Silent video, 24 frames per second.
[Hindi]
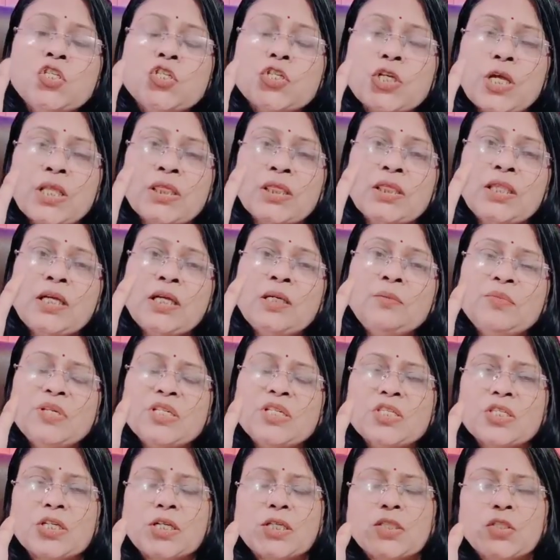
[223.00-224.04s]
चंदन
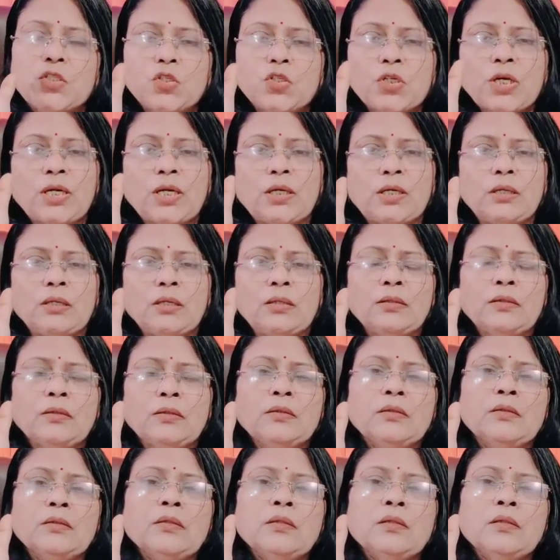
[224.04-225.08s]
मिश्रित जल
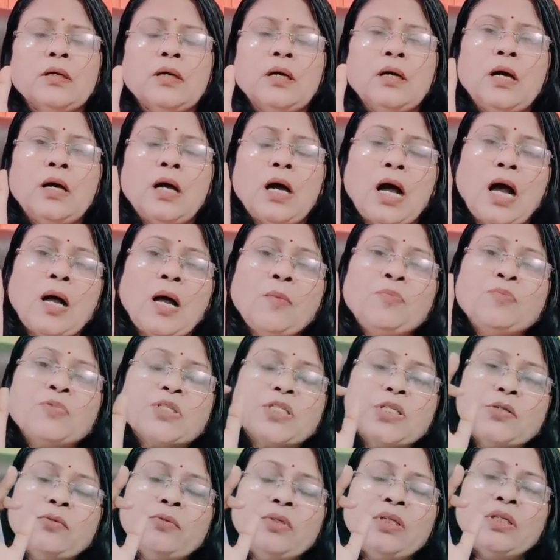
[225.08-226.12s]
आप
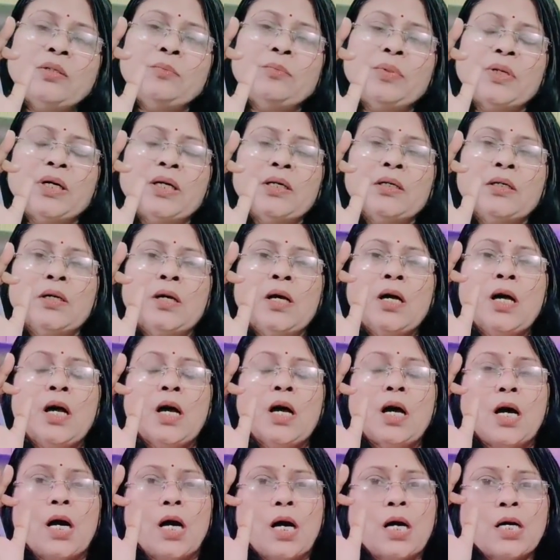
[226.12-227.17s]
शिवलिंग पर
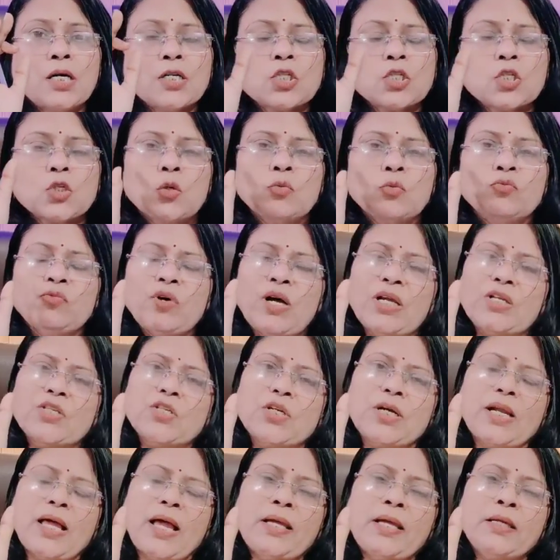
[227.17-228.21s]
हर सोमवार
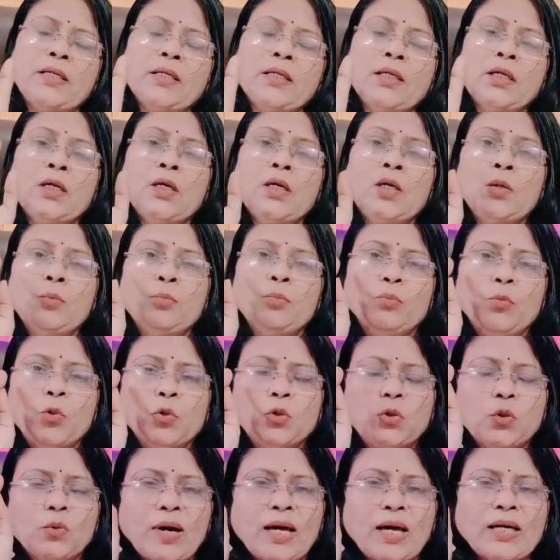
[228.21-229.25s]
चढ़ाएं,
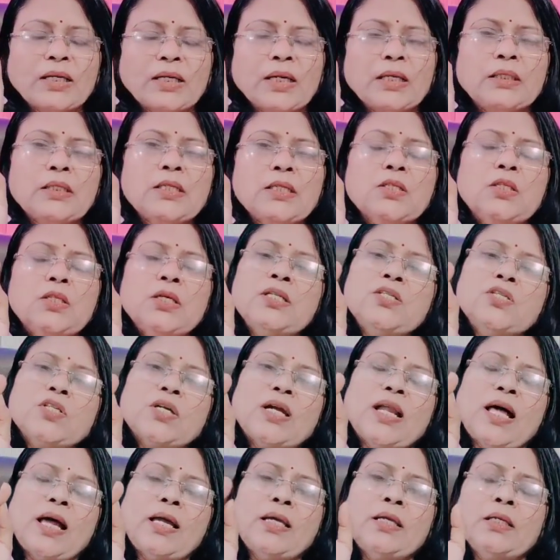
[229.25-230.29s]
बुधवार के दिन दिन
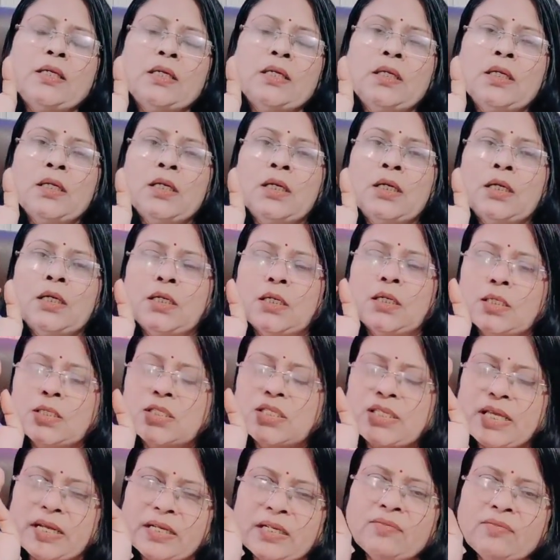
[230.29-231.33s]
चढ़ाए और
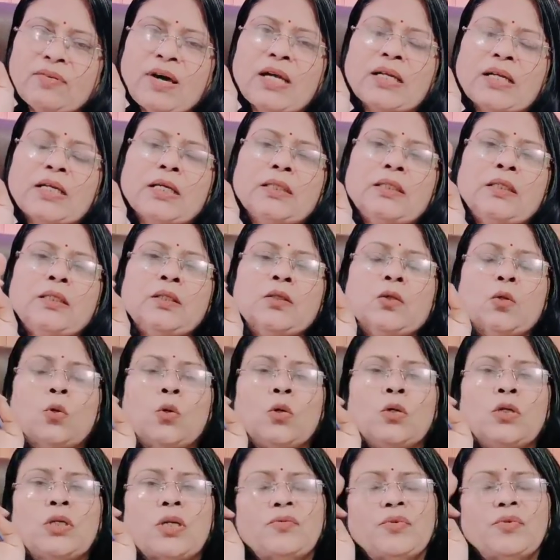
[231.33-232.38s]
शनिवार के दिन
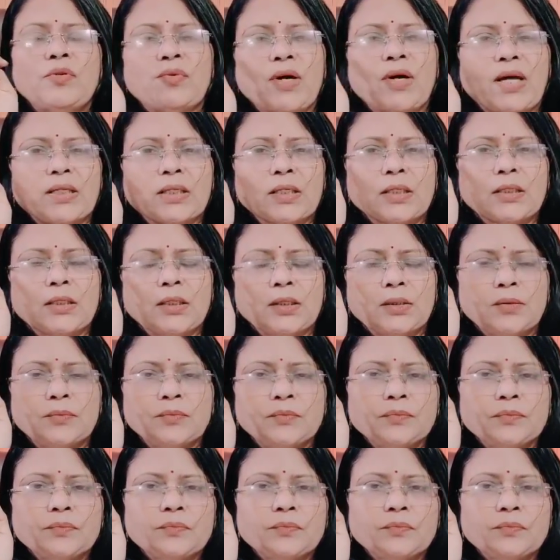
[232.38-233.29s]
और रविवार के दिन